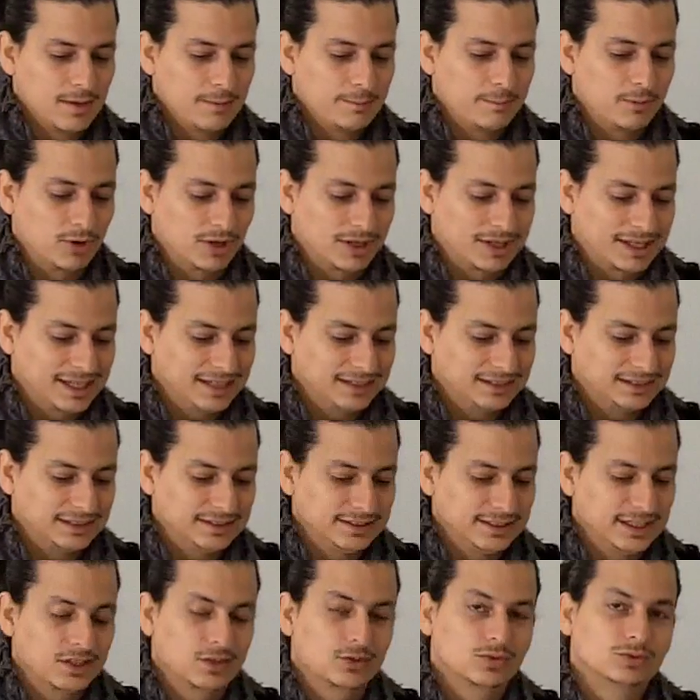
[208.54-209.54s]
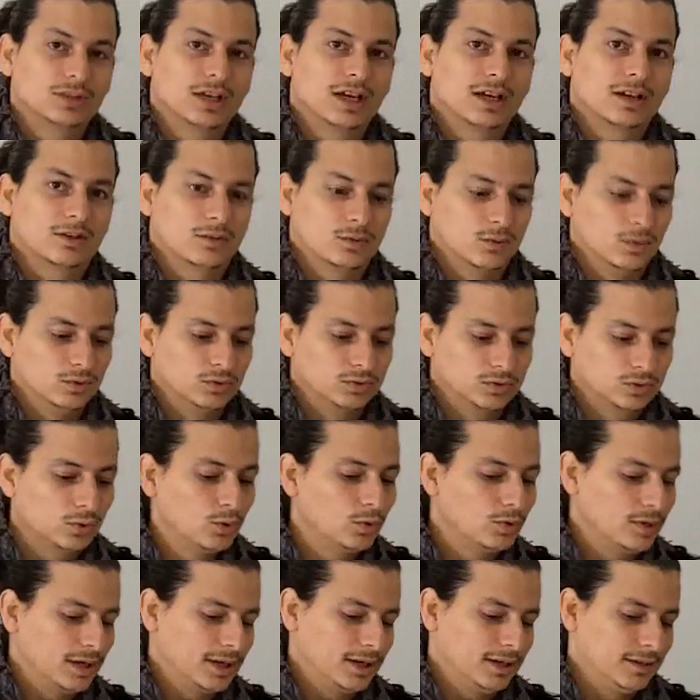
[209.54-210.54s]
¿por qué tener una
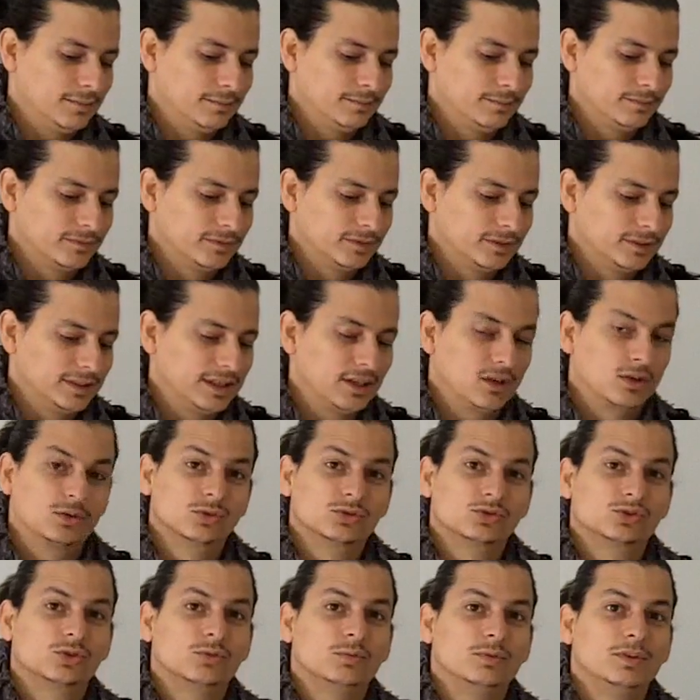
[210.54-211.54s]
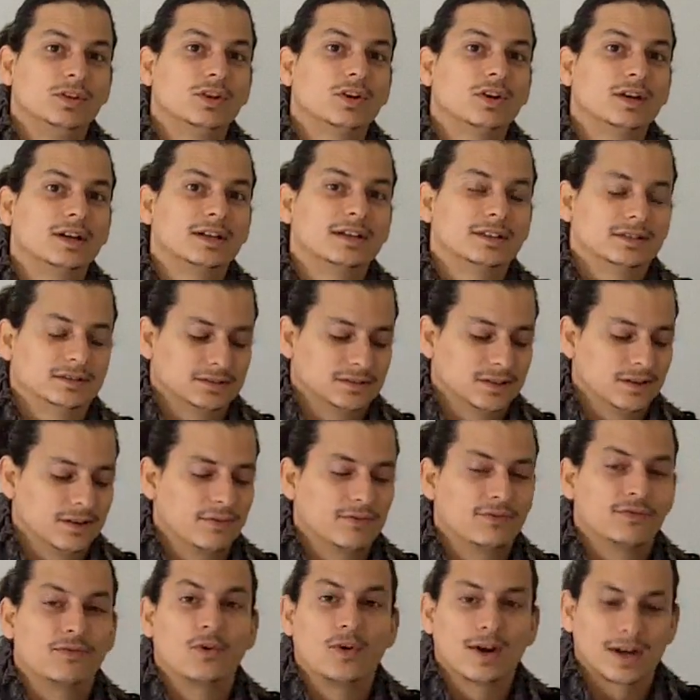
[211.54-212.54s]
cultura de consumidores
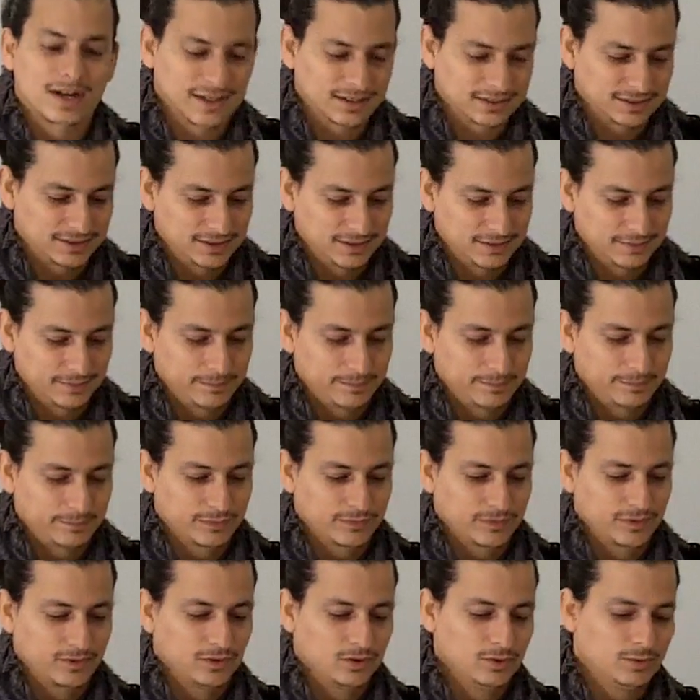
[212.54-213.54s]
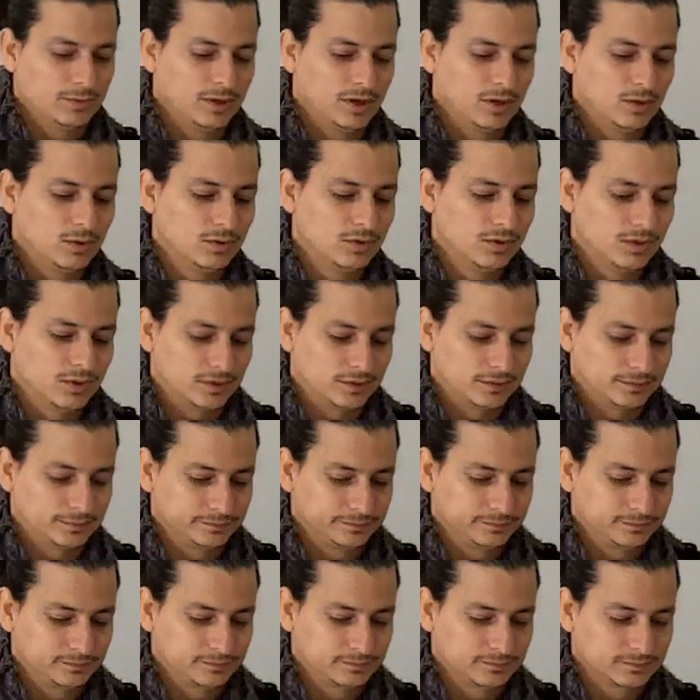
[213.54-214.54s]
fuerte? Número uno,
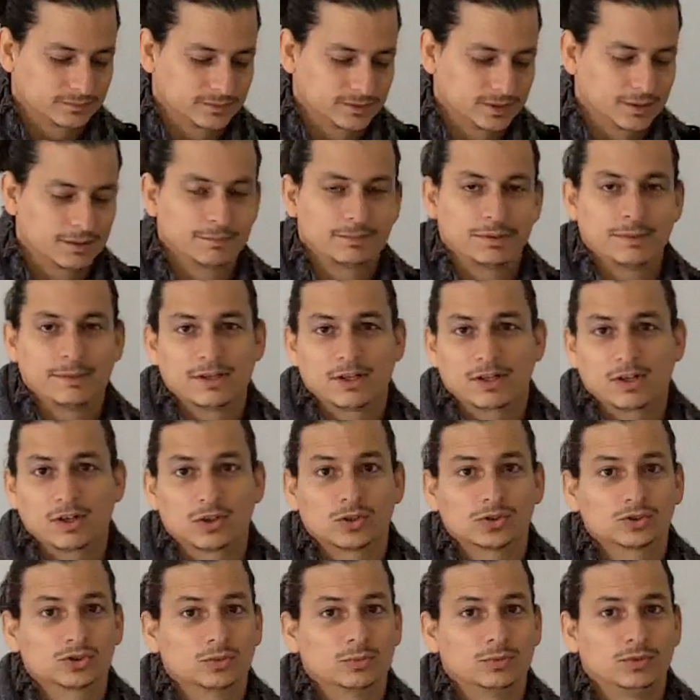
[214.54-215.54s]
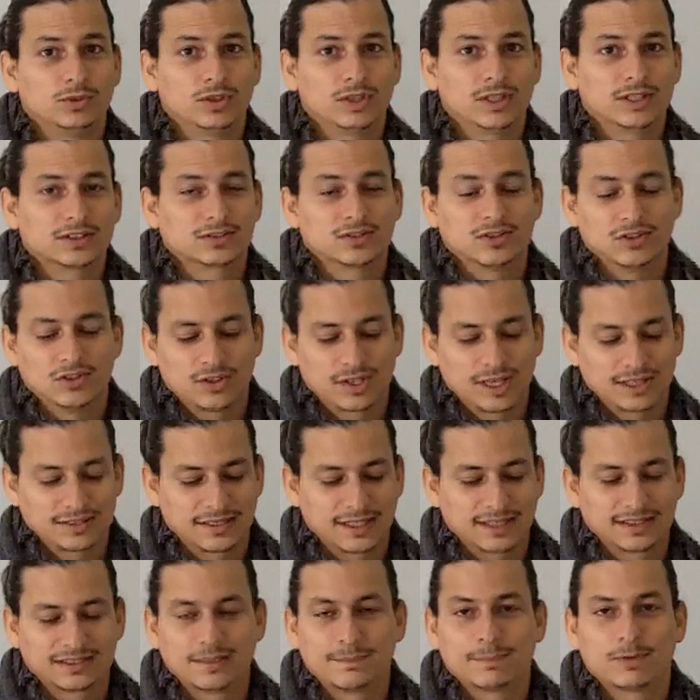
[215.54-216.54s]
primero que los consumidores son los que
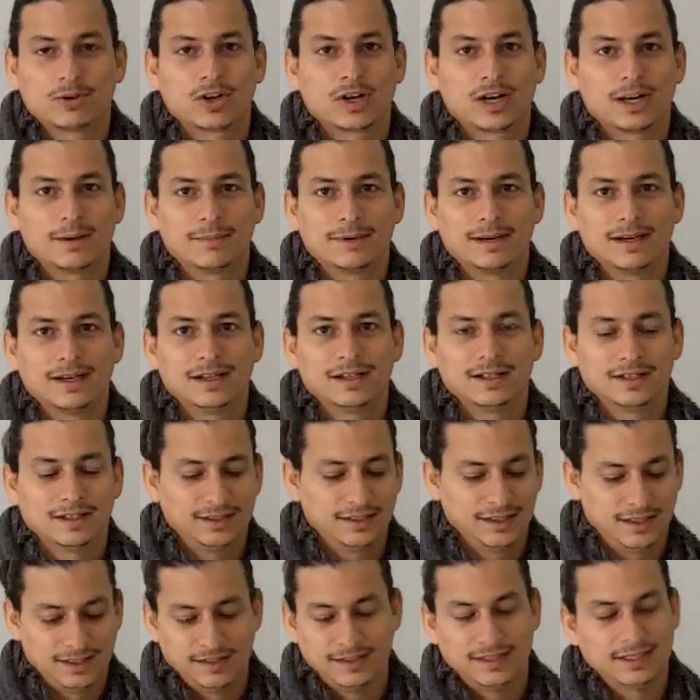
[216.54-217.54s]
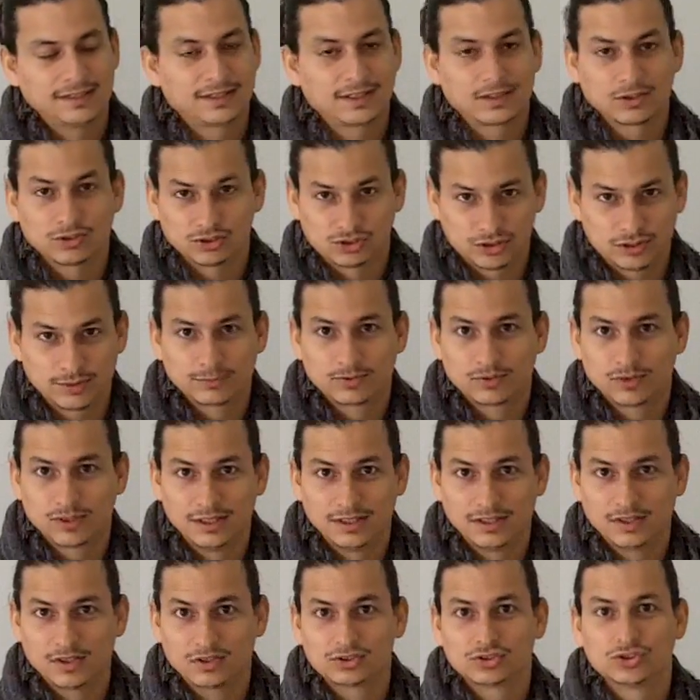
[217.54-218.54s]
hacen este programa y este concepto de
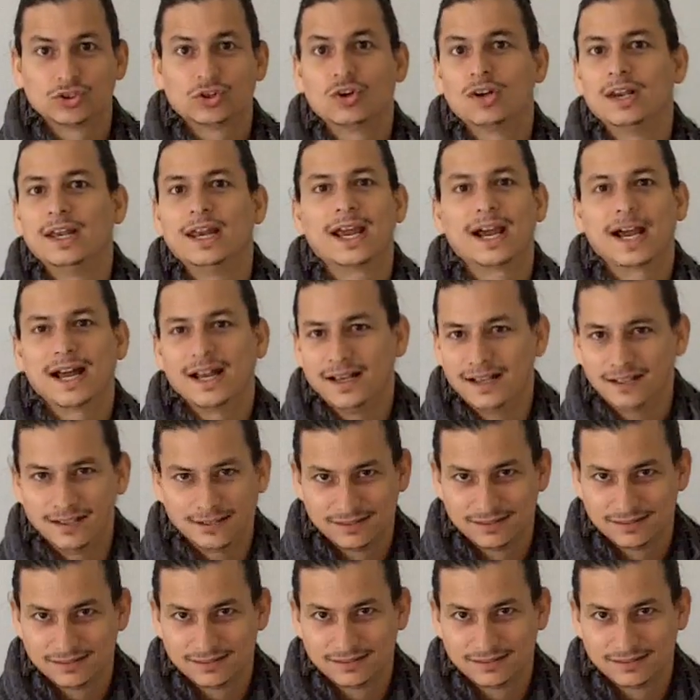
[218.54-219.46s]
negocio legal.